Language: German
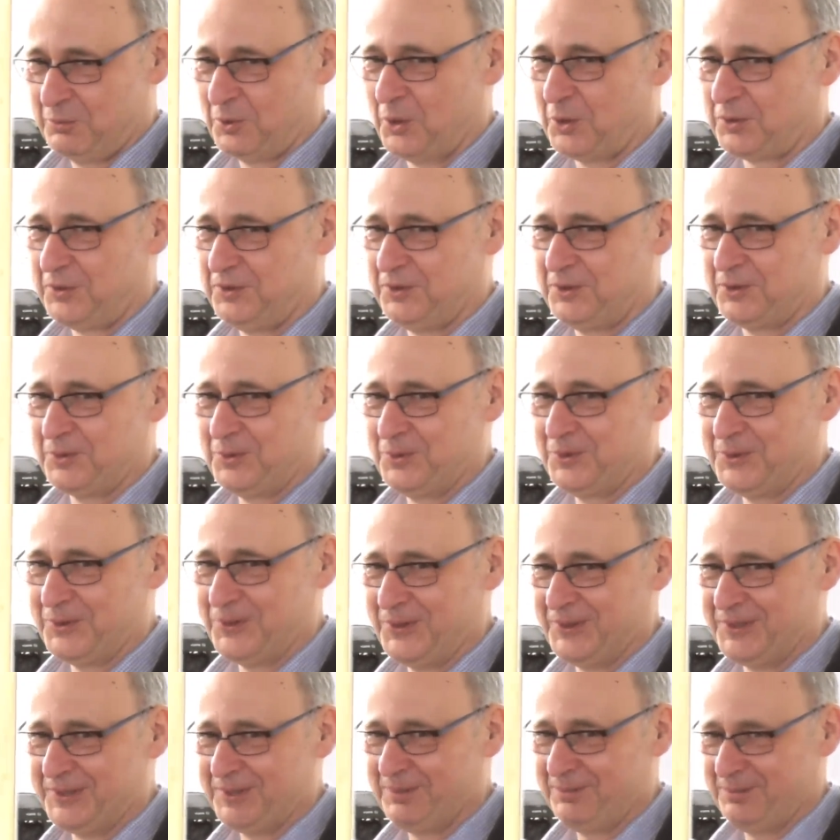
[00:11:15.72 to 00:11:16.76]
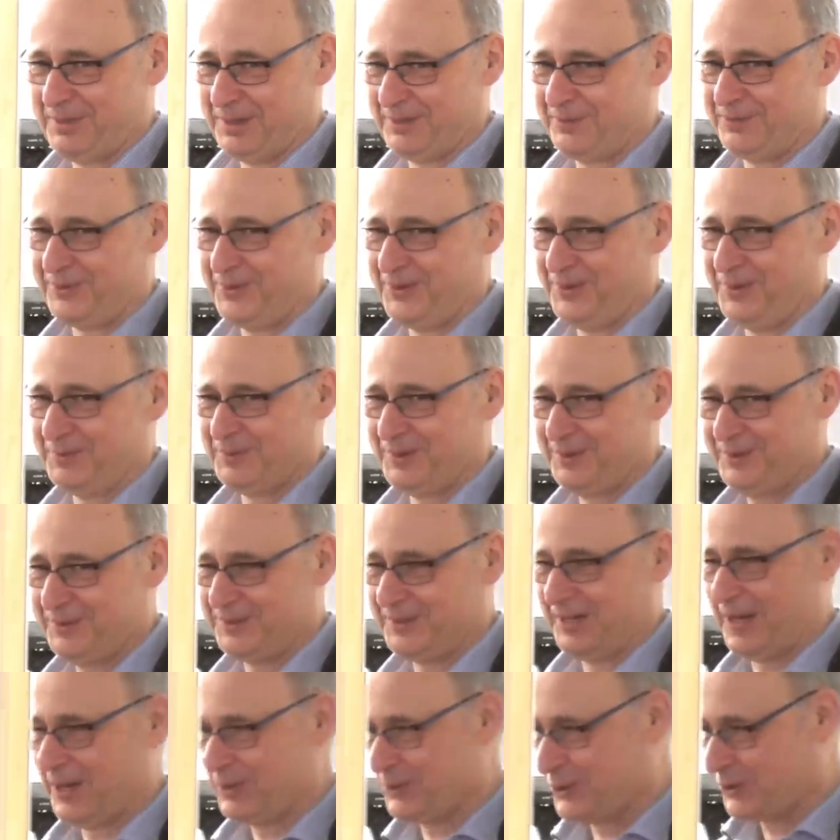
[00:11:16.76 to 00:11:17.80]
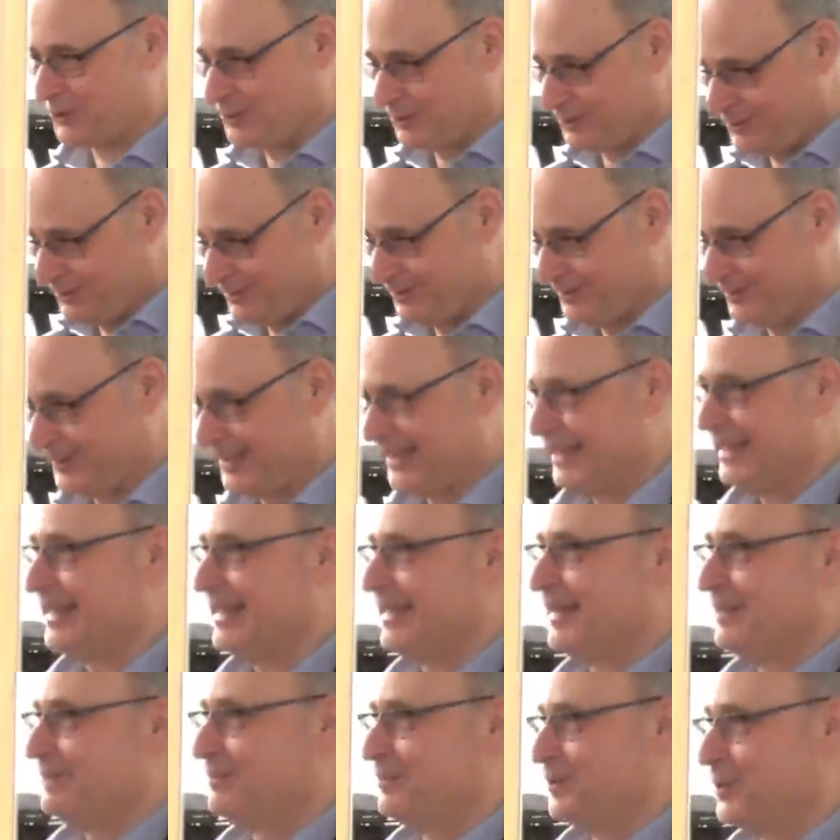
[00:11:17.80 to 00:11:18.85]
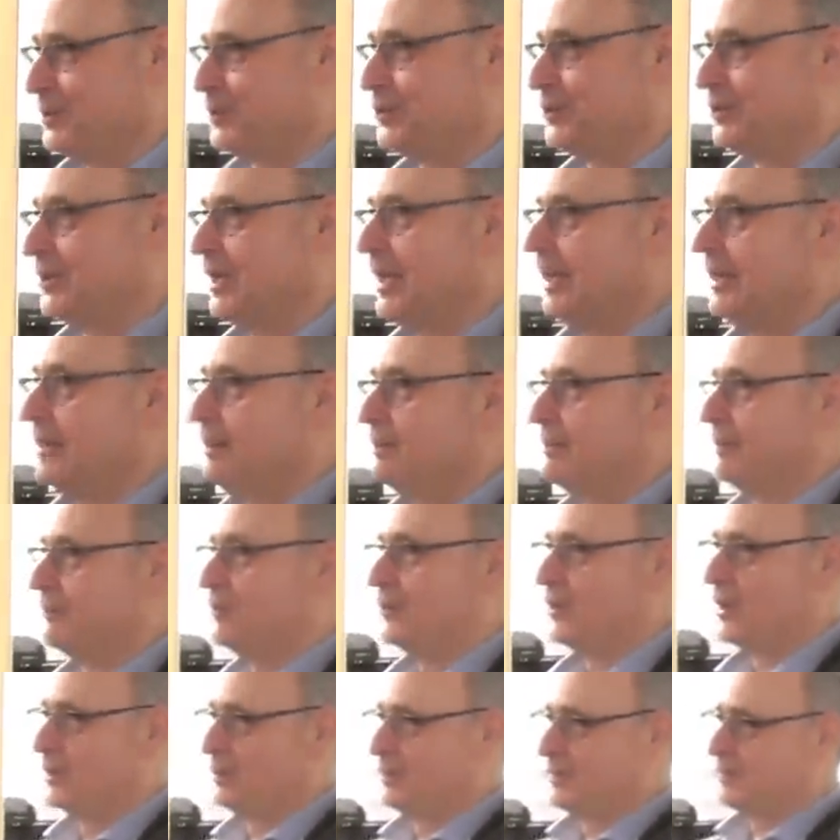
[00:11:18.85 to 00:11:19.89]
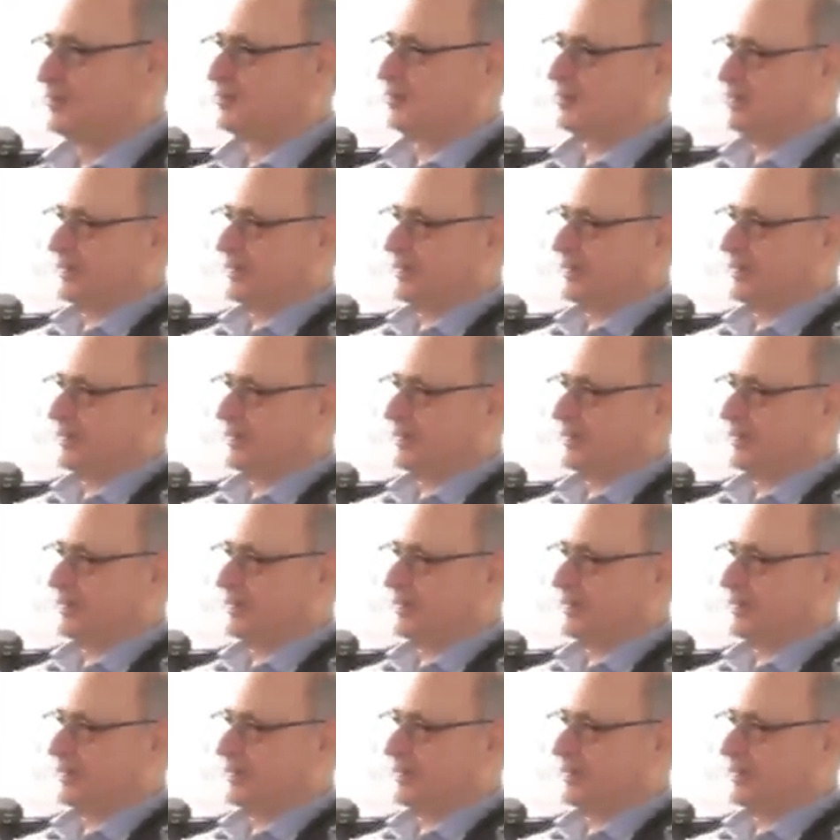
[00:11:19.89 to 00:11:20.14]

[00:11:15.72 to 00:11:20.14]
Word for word: hört sich gut an, ne? Performance, Leistung, Bosch, Performance